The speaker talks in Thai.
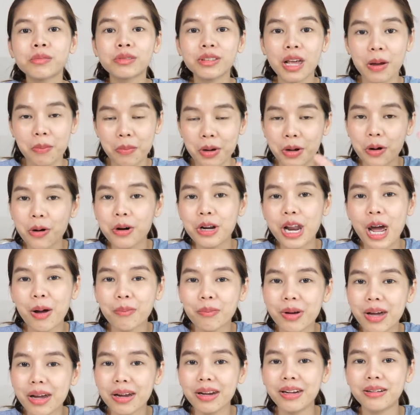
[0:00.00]
แต่มันก็
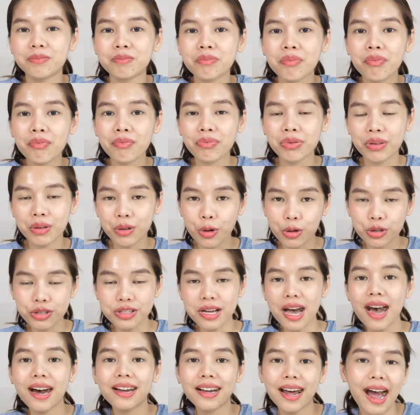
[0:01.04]
ทำให้รส
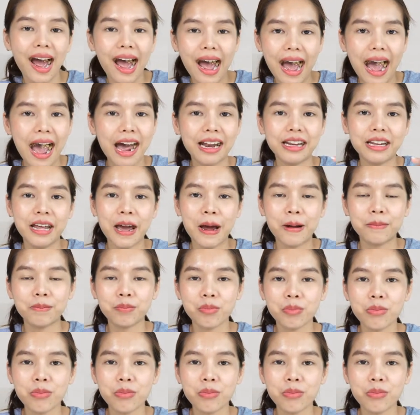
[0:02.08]
ชาติอาหารเนี่ย